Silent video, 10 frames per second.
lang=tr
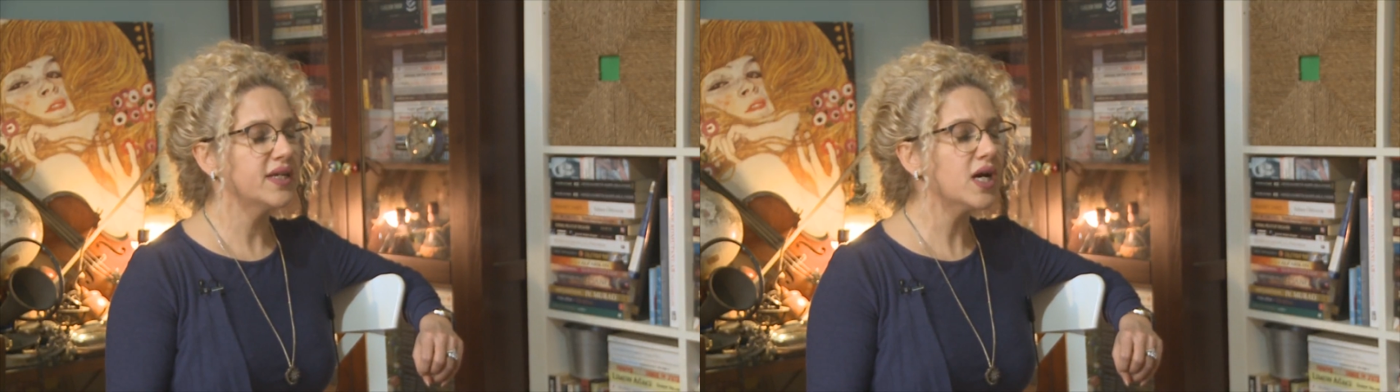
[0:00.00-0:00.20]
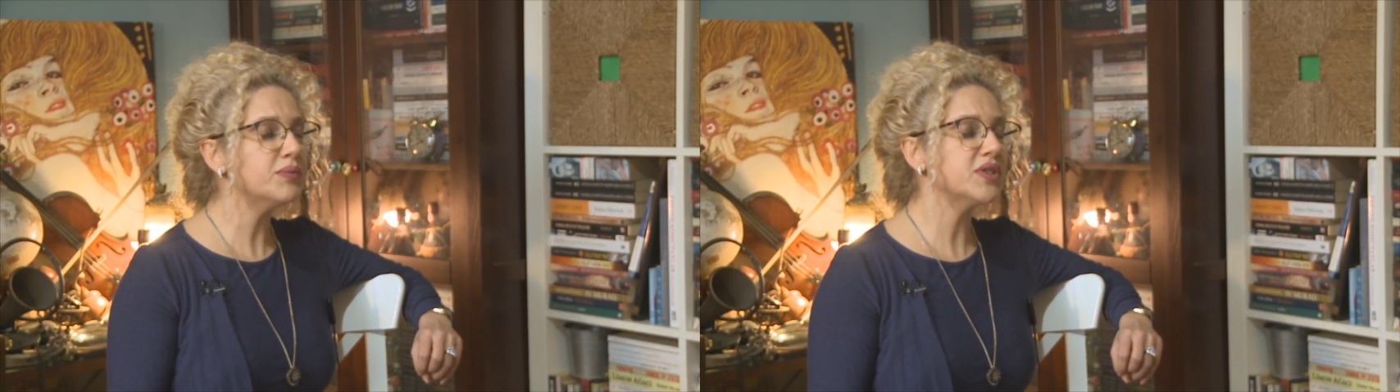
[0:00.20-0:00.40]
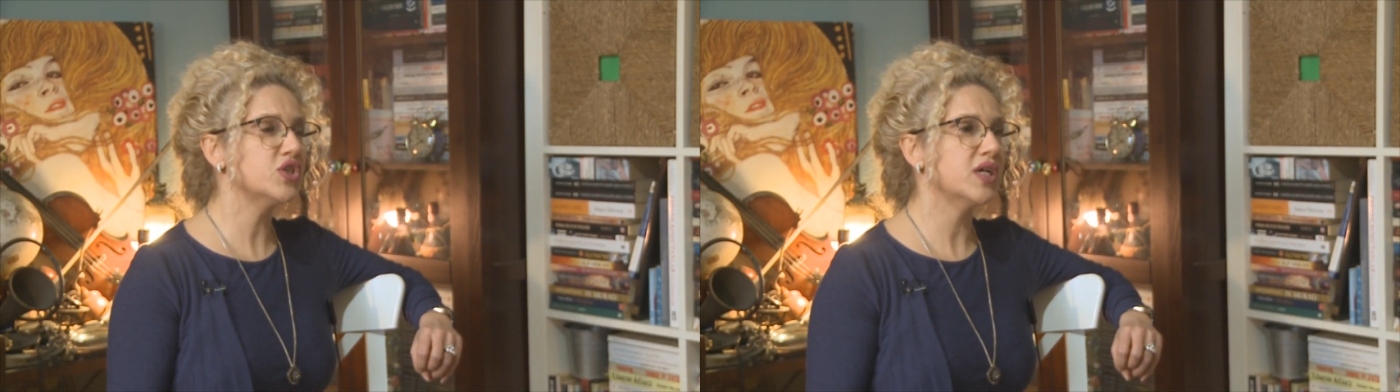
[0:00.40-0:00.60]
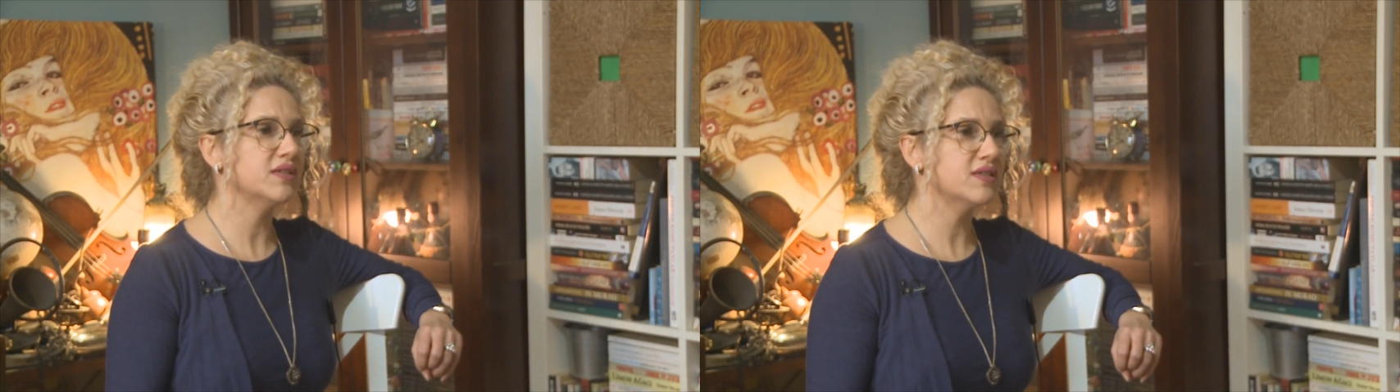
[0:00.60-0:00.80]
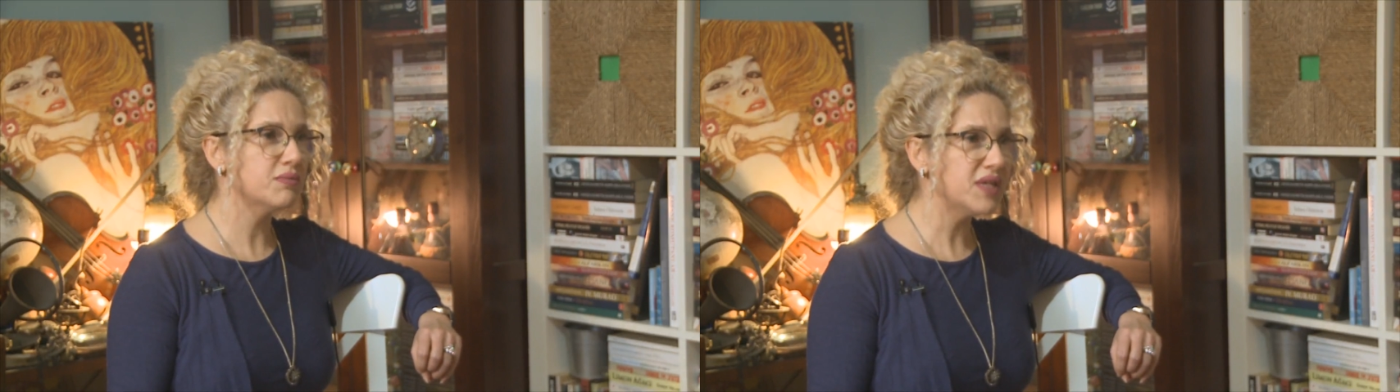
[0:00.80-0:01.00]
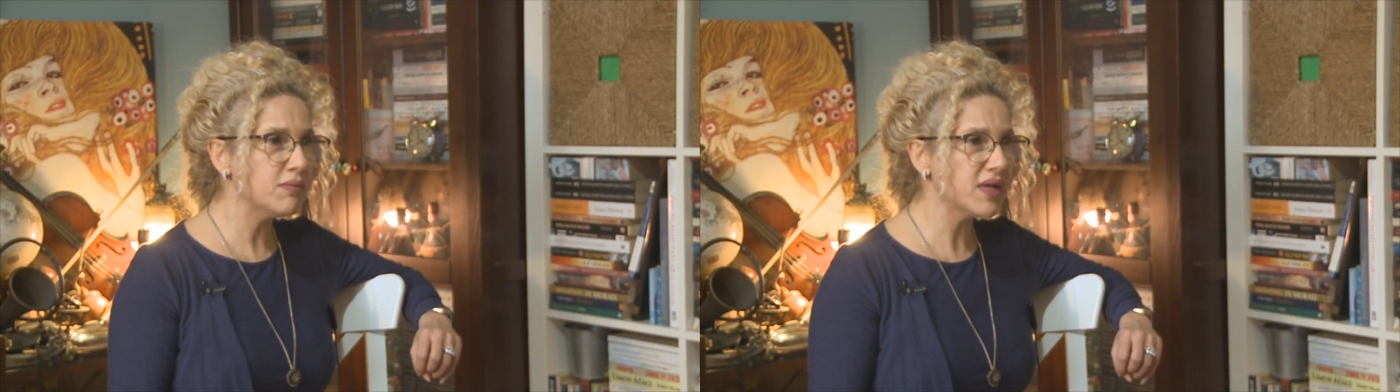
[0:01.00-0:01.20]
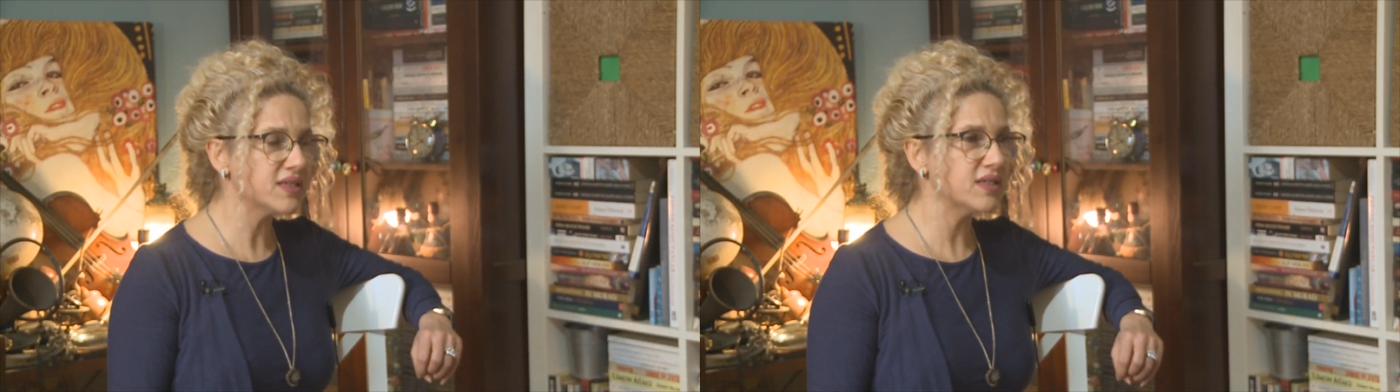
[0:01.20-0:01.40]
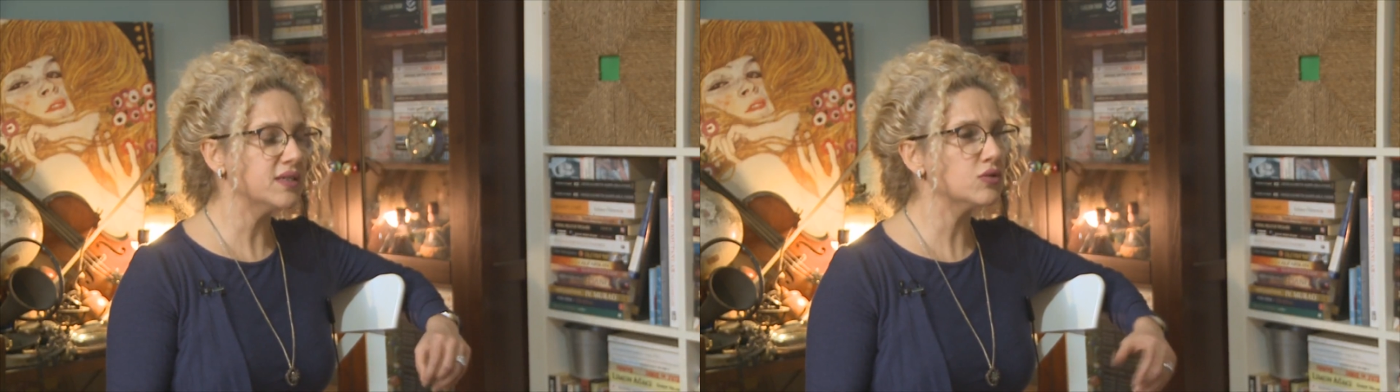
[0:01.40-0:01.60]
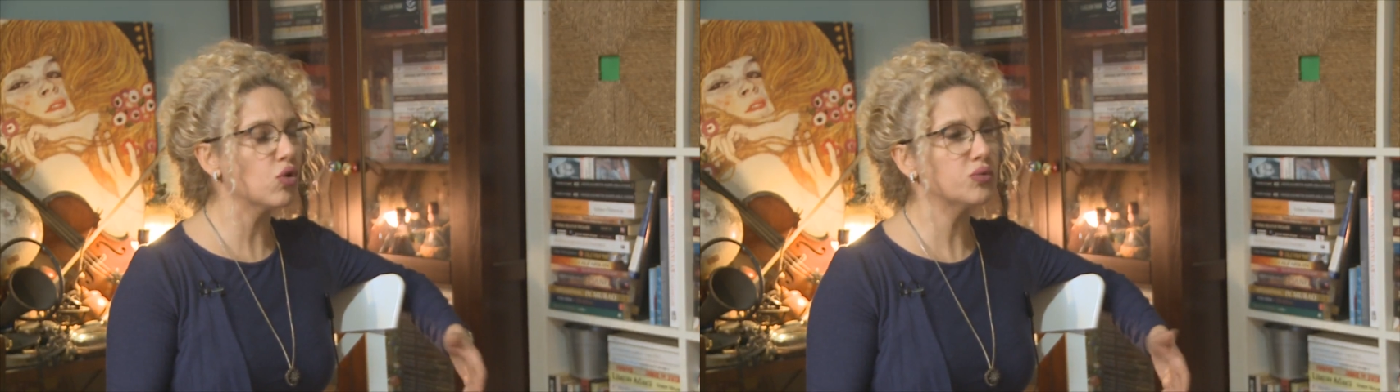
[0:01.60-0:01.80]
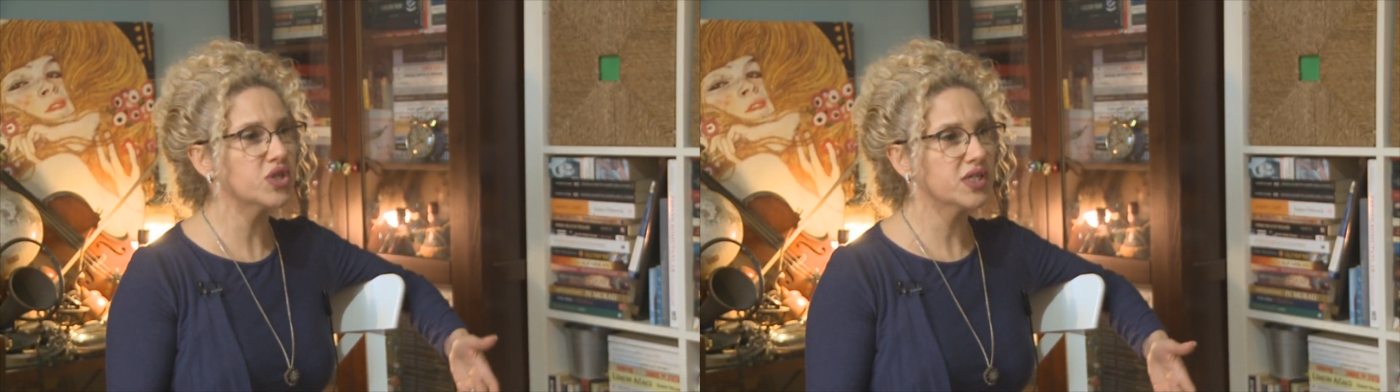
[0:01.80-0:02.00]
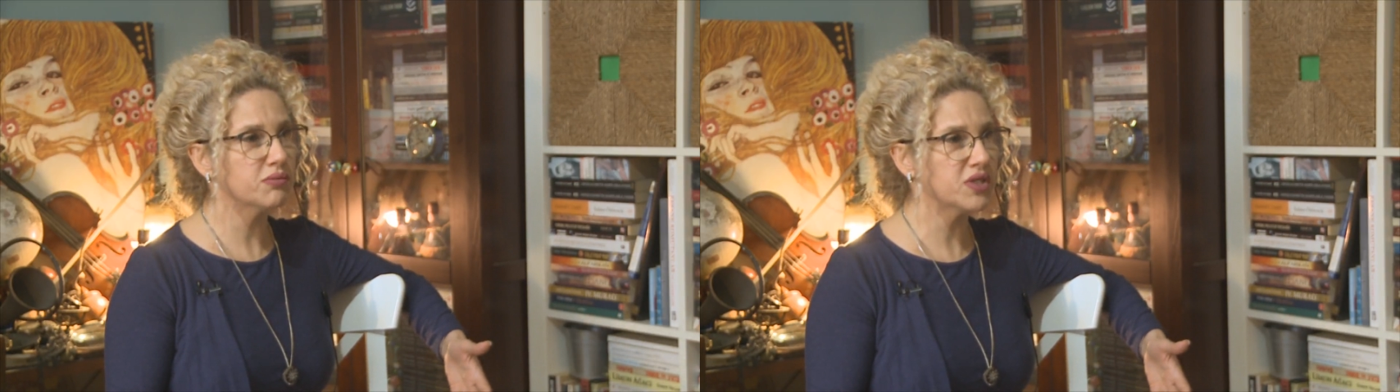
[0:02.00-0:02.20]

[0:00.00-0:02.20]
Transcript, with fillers: ne yapacağınızı bilmezseniz objenin